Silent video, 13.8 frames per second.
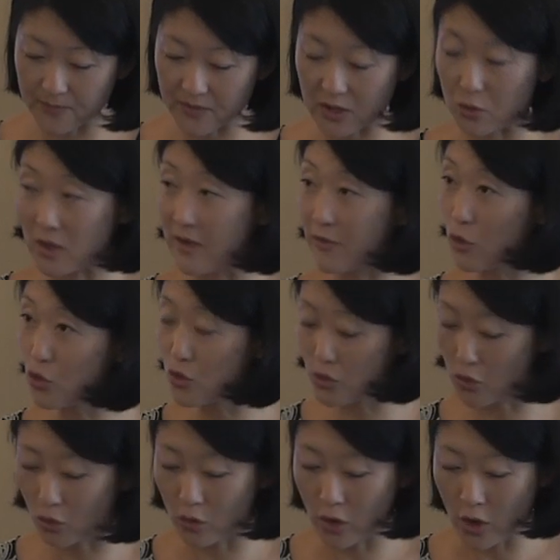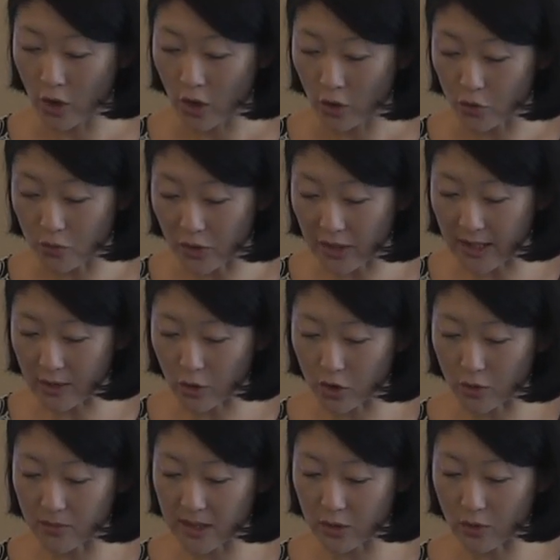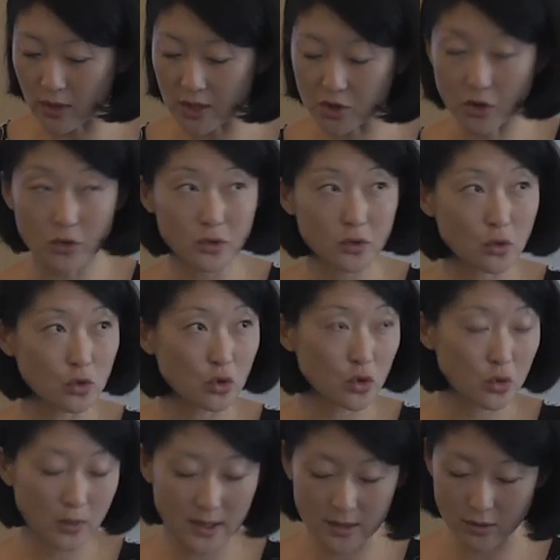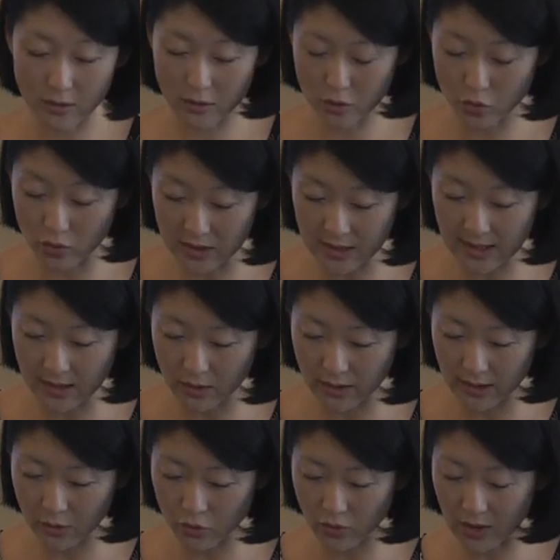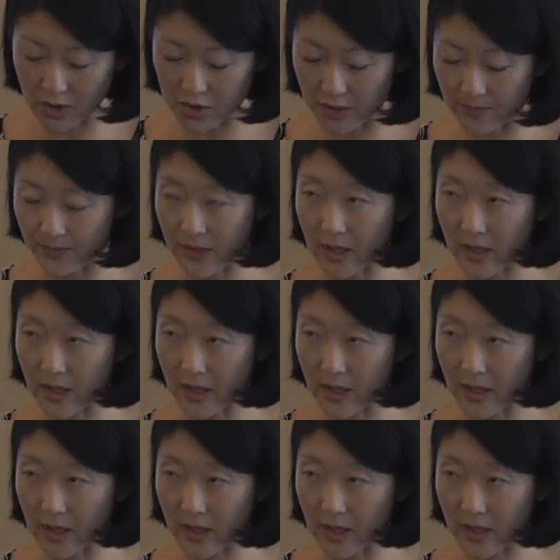C'est une évolution du modèle économique de l'agence que je souhaite soutenir et encourager.